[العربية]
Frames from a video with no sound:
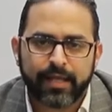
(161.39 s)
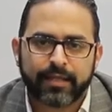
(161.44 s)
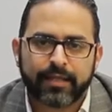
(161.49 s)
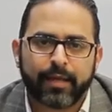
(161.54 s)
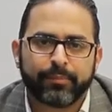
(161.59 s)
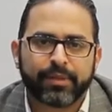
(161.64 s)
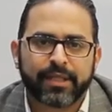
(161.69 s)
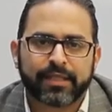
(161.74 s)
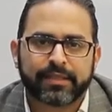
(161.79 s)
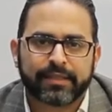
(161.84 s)

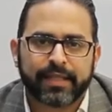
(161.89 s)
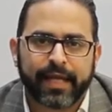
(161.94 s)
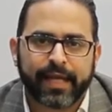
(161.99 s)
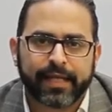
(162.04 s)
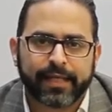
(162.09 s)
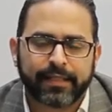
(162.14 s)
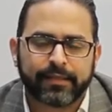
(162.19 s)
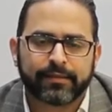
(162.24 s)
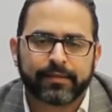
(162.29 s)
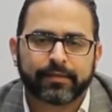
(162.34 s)
ده
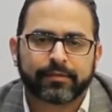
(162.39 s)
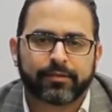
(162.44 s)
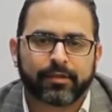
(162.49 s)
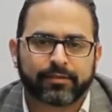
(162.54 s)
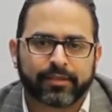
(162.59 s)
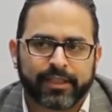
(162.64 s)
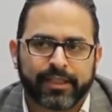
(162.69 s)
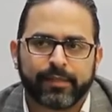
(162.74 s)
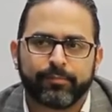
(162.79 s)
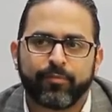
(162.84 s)
بيتاخد
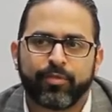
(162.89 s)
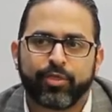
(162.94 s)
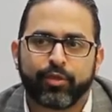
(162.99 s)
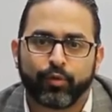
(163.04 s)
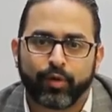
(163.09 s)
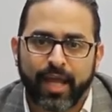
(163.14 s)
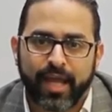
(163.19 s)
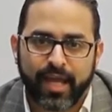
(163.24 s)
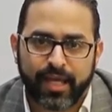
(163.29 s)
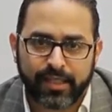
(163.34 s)
تطعيم
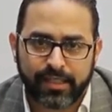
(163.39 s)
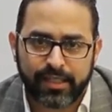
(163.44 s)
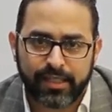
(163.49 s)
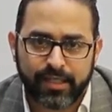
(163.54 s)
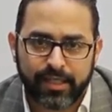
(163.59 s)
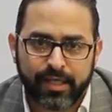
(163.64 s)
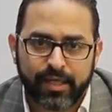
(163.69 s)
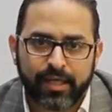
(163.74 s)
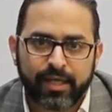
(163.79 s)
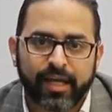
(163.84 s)
ثنائي
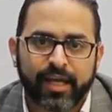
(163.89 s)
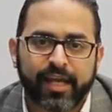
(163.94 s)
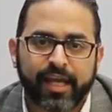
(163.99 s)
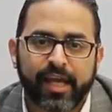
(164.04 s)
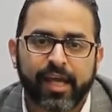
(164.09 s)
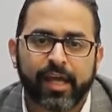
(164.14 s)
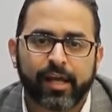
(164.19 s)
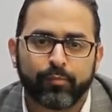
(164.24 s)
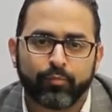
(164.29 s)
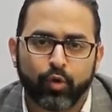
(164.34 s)

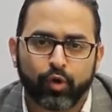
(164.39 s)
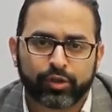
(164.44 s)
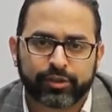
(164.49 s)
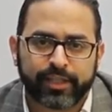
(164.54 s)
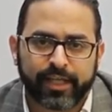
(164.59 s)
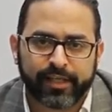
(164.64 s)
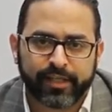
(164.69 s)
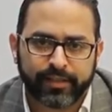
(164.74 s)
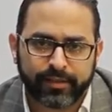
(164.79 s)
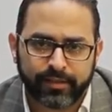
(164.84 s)
غير
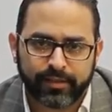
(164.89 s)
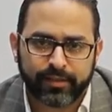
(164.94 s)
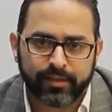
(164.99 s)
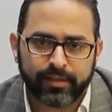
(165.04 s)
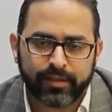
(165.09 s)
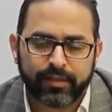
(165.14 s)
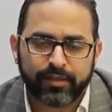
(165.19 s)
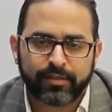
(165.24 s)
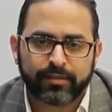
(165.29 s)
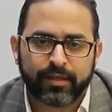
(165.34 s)
مقترن
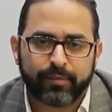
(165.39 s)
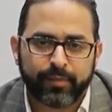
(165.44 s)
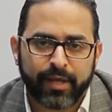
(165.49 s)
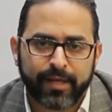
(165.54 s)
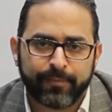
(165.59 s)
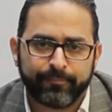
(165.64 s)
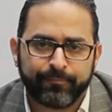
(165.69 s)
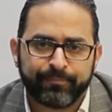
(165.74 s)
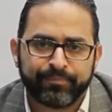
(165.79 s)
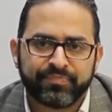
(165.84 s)

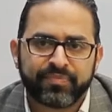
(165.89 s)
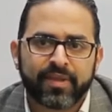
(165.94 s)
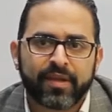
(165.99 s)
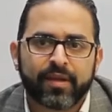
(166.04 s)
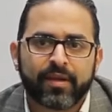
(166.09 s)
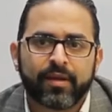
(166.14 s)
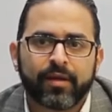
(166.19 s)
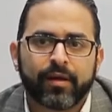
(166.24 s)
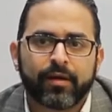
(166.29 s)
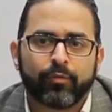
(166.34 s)
تمام
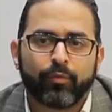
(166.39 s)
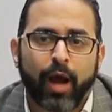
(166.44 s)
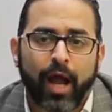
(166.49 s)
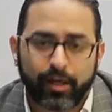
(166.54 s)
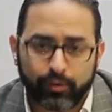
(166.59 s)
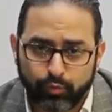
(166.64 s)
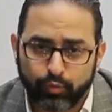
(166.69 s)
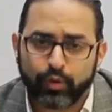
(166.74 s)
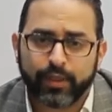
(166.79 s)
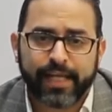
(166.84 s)

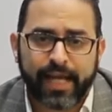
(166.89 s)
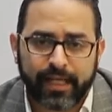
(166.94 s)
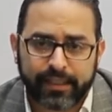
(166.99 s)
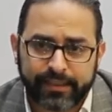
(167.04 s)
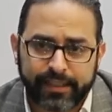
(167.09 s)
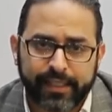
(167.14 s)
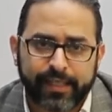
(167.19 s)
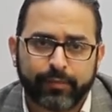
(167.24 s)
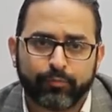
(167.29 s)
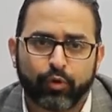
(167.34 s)
وهنقول
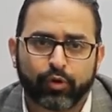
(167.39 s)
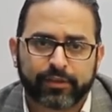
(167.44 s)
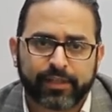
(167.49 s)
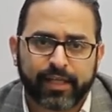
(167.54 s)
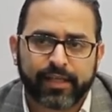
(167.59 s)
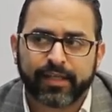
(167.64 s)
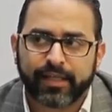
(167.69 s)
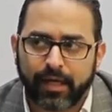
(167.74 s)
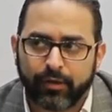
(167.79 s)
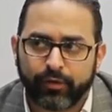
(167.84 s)
يعني ايه
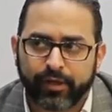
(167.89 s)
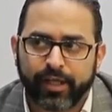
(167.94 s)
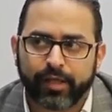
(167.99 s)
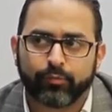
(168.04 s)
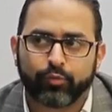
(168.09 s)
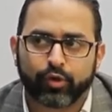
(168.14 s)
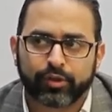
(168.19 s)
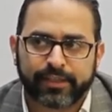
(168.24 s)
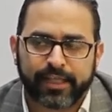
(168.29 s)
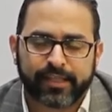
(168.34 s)
مقترن او غير
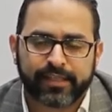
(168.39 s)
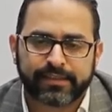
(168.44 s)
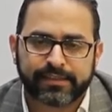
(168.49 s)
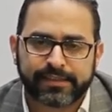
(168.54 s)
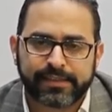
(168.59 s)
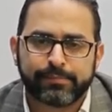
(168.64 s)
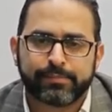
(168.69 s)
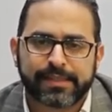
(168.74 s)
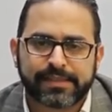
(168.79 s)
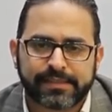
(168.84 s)
مقترن
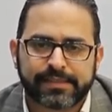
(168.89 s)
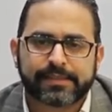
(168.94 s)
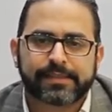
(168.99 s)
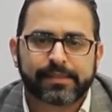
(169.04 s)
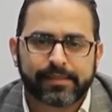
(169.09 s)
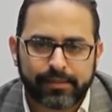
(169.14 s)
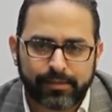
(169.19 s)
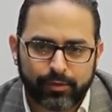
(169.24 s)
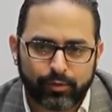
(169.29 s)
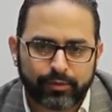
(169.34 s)
دي بس
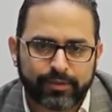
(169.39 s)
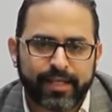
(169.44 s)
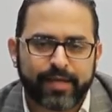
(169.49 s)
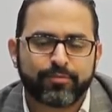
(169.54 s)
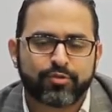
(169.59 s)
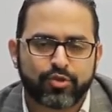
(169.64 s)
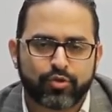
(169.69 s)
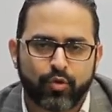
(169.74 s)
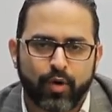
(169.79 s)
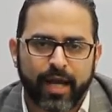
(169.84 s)

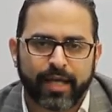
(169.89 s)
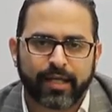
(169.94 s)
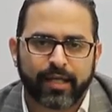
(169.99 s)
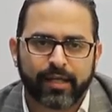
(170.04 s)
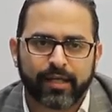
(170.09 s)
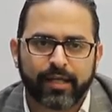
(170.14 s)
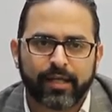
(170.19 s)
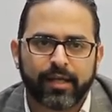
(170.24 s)
قدام شويه